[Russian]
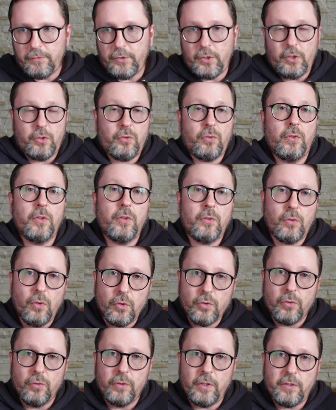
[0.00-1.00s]
В Херсоне
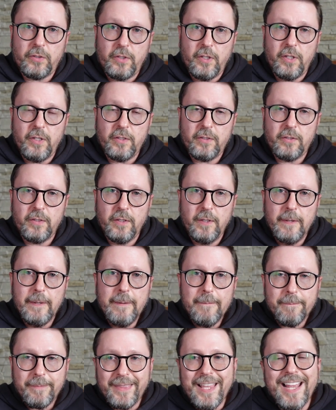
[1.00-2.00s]
тоже у нас есть.
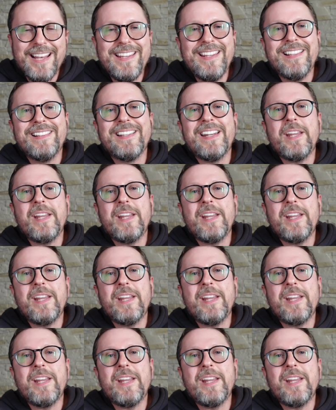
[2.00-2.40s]
Данил